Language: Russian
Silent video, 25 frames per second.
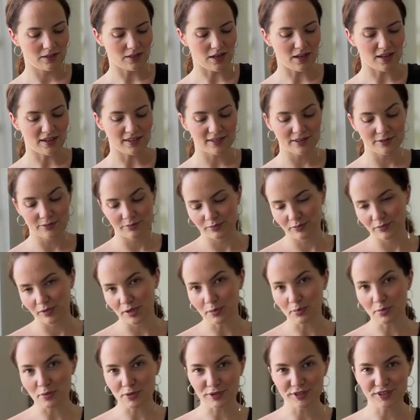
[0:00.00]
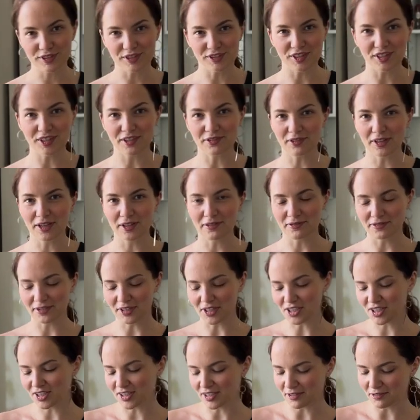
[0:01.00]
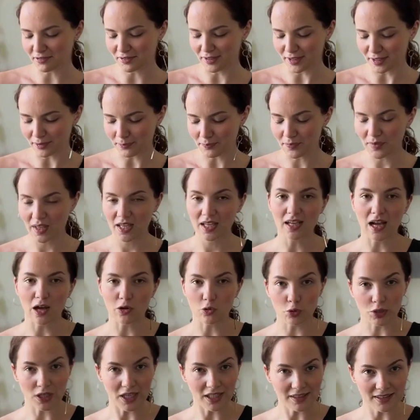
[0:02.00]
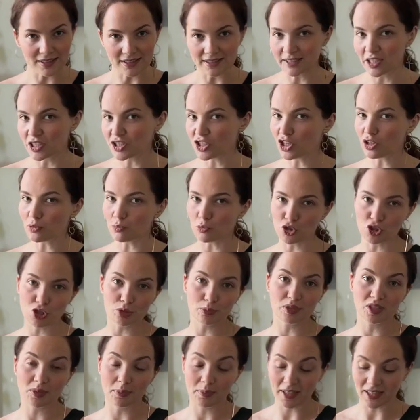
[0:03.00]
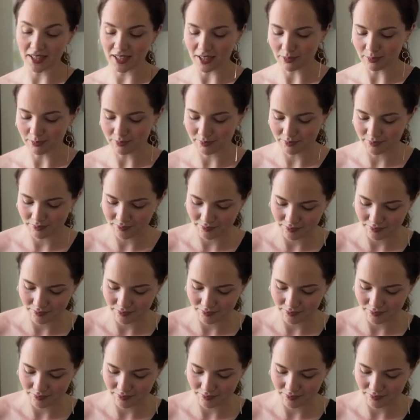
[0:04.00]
Так. И просто наливаем в наши графины. Аккуратно, сначала может быть пена.